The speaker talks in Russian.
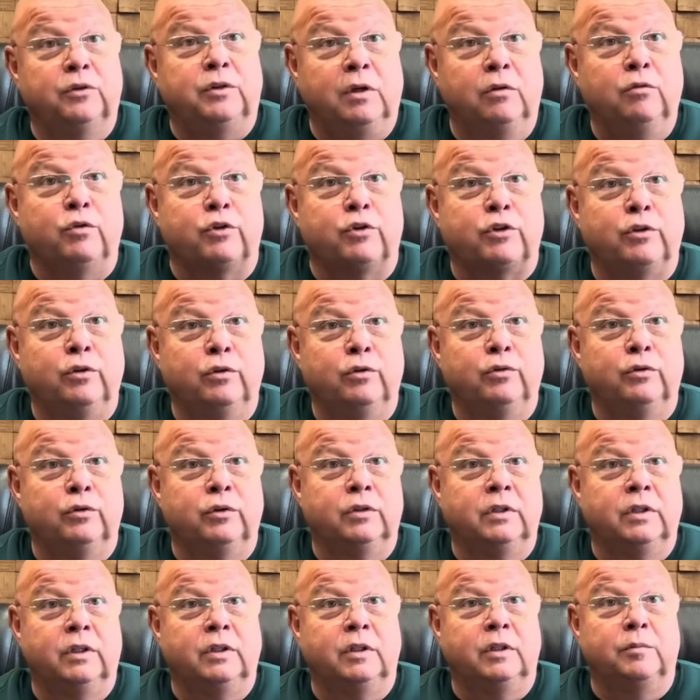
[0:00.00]
того, что
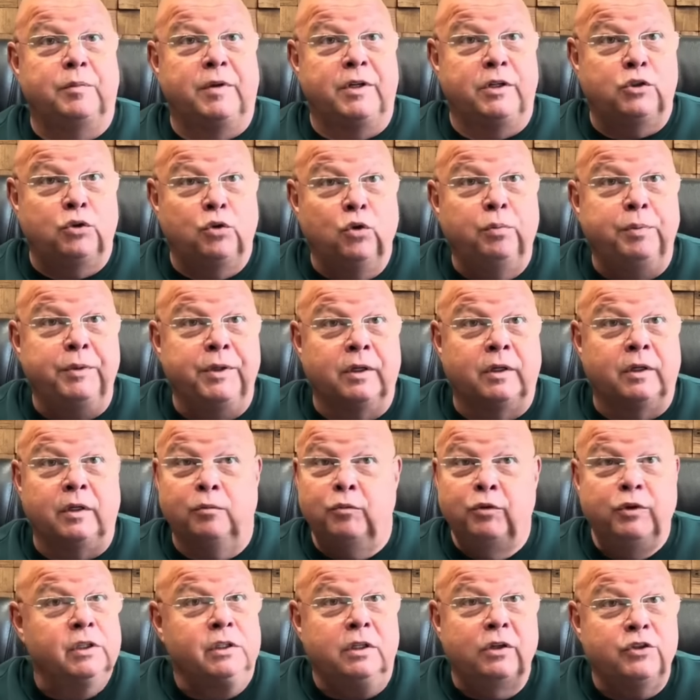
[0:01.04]
он э, преступник,
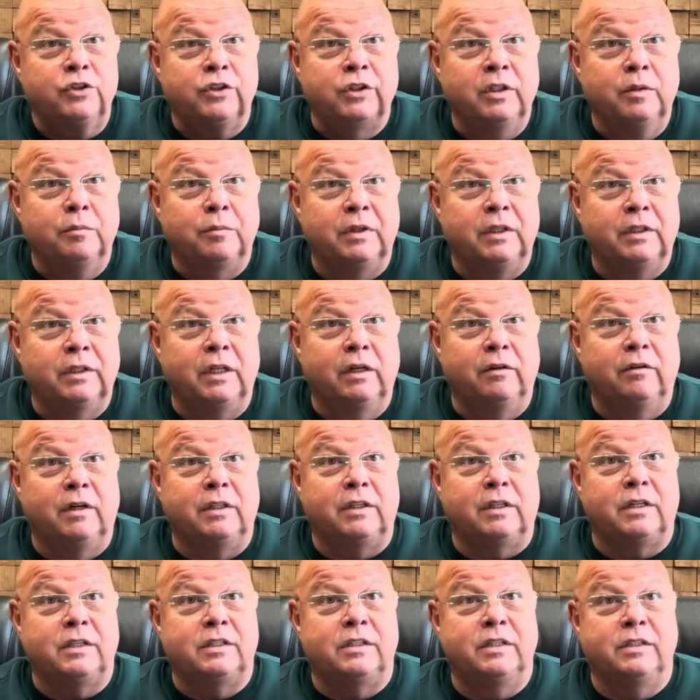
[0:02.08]
ему не должны были
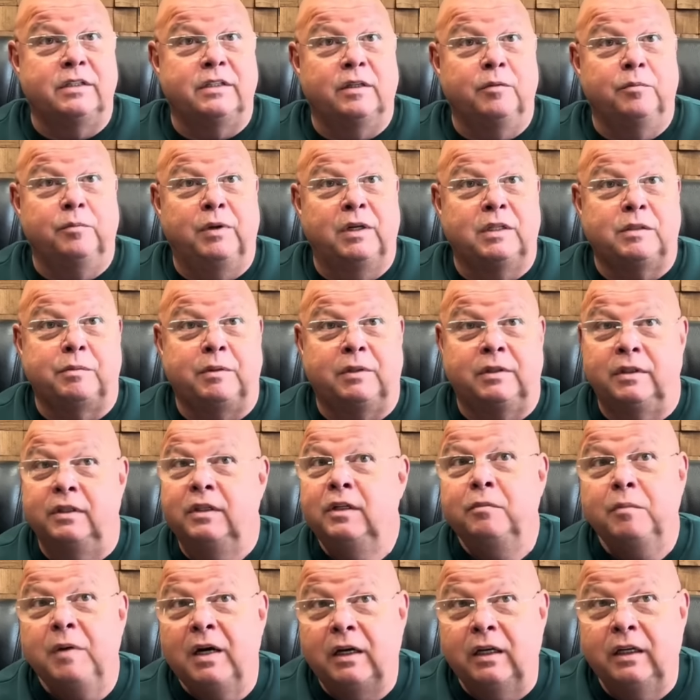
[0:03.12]
давать российский паспорт, и
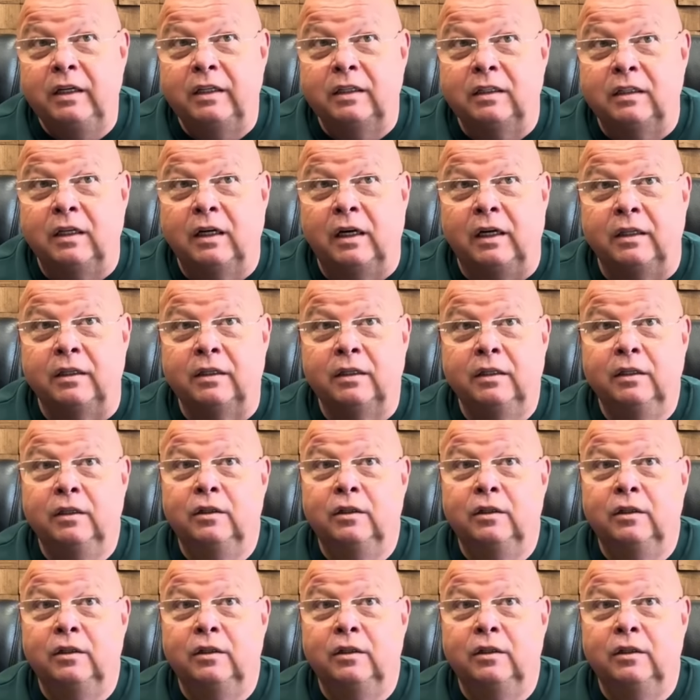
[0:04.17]
не могли дать.